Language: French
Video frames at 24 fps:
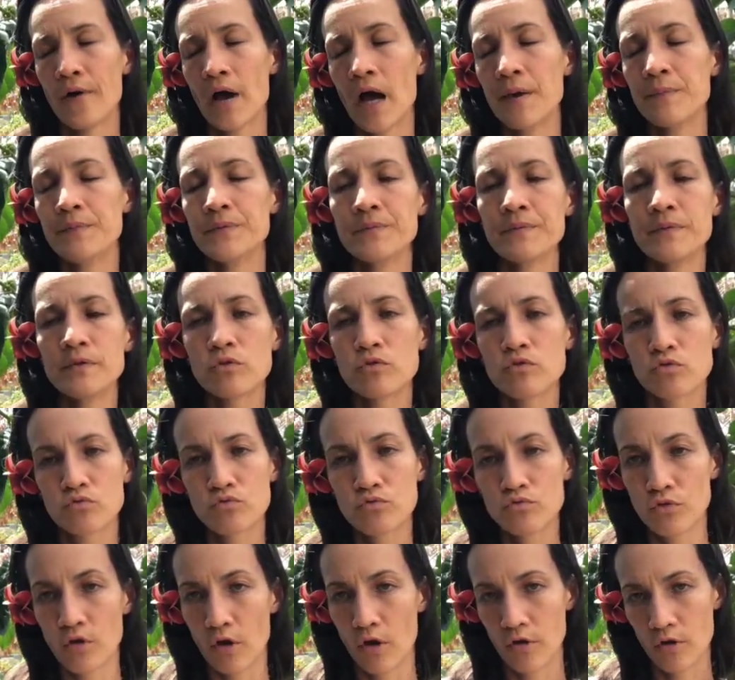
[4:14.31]
abîmer le
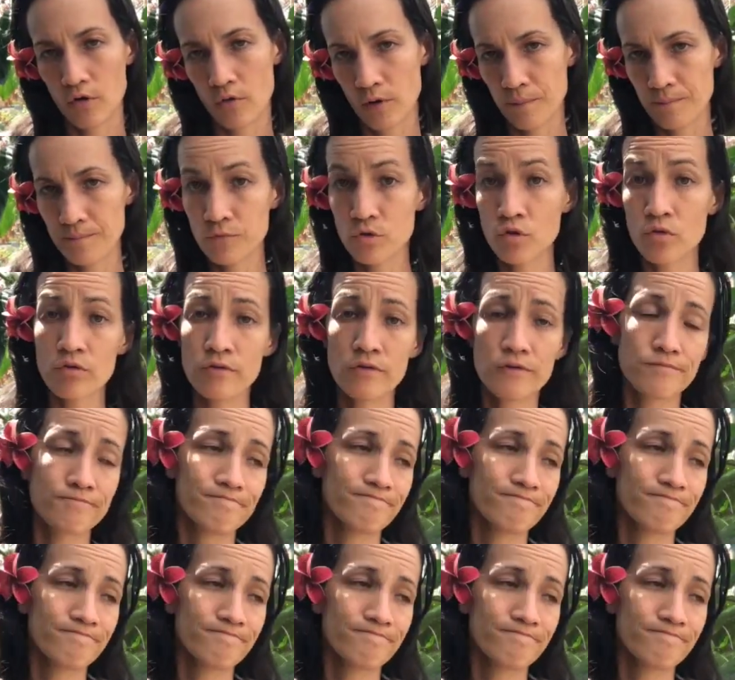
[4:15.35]
scooter. Donc